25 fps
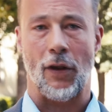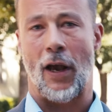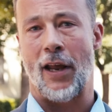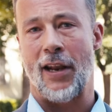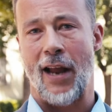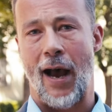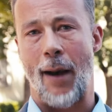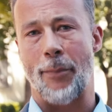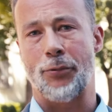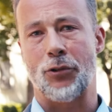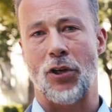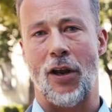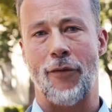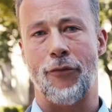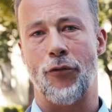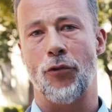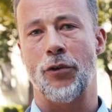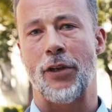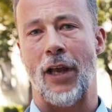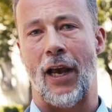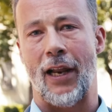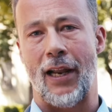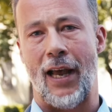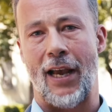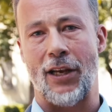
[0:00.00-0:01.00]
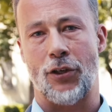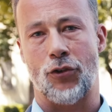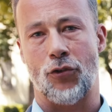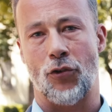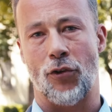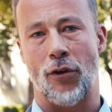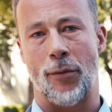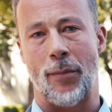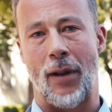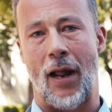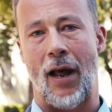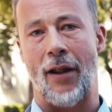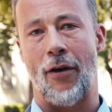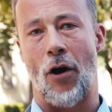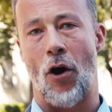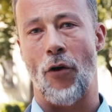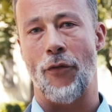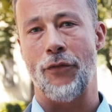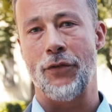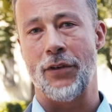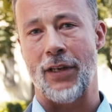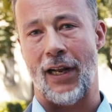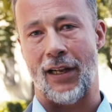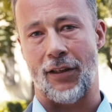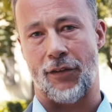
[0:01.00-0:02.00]
eine Abschaffung der Erleichterungen im
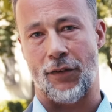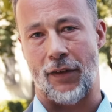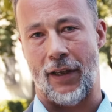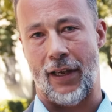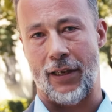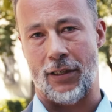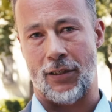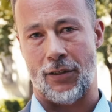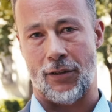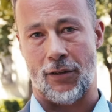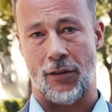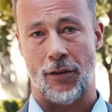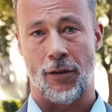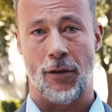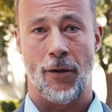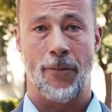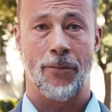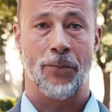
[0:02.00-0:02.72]
Aufenthaltsrecht.